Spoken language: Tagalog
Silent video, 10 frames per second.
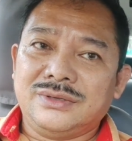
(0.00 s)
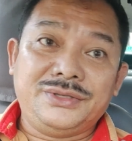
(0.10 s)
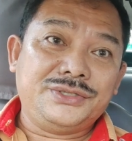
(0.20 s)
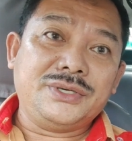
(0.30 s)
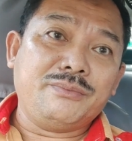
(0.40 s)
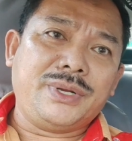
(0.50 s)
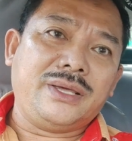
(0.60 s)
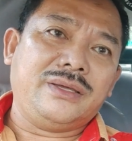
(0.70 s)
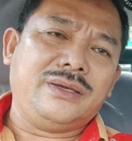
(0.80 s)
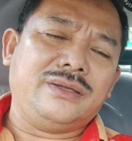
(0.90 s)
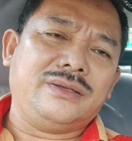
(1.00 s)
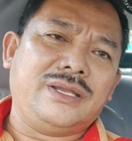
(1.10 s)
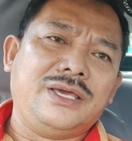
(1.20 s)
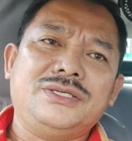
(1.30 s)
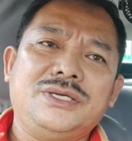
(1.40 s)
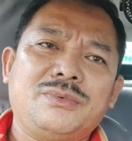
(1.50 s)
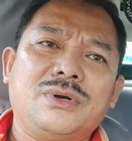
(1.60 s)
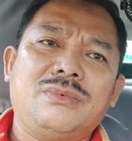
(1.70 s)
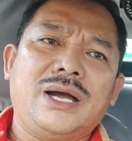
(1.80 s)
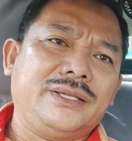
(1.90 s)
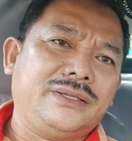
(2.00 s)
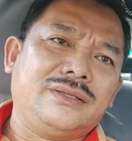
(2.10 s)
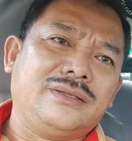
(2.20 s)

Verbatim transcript: Kasi siyempre, naisip ko, bakit